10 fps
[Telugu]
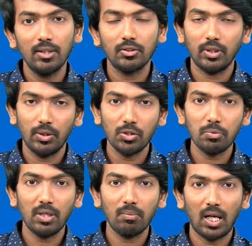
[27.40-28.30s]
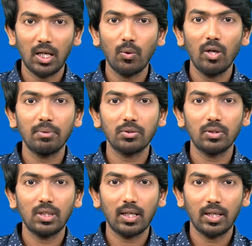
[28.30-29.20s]
సో ఈరోజు మనం నాలుగో
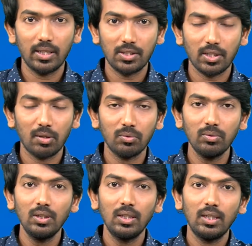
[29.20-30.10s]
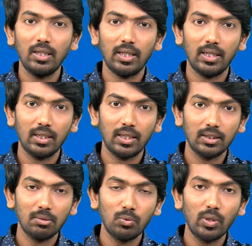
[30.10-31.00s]
ఎపిసోడ్ దాకా రీచ్ అయ్యాము అండ్
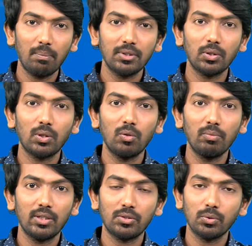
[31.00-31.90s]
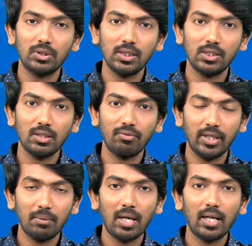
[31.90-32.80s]
గత మూడు ఎపిసోడ్లు మీరు చూసి ఇచ్చిన
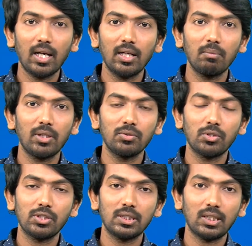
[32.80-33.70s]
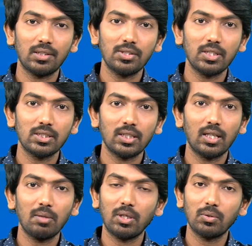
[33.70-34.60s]
ఫీడ్బ్యాక్ కానీ మీ నుంచి వచ్చిన సజెషన్స్
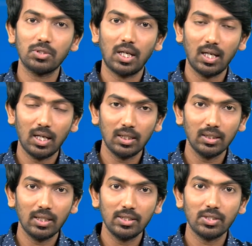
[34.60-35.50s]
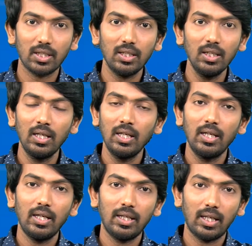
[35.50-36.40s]
కానీ మాకు చాలా ఆనందాన్ని ఇచ్చాయి
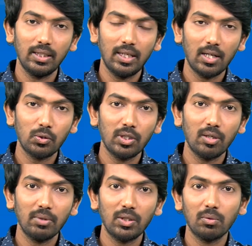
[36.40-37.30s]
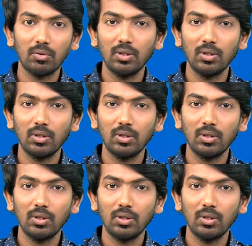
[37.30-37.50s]
అండ్ అదే కాకుండా మీరు